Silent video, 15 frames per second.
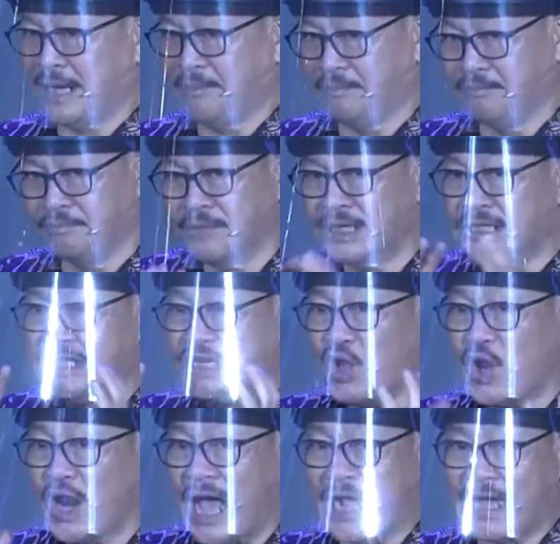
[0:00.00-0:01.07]
dalam
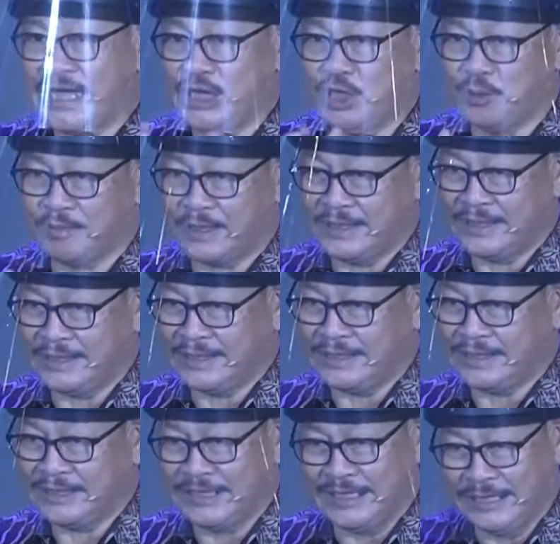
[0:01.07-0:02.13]
mengelola kehidupan
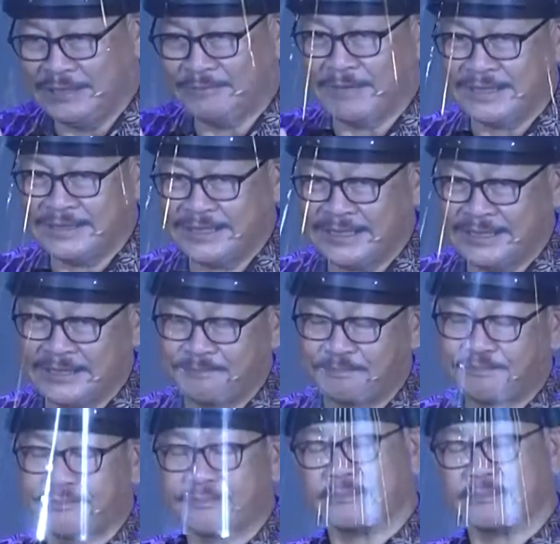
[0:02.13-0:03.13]
ini. Ini mindsetnya.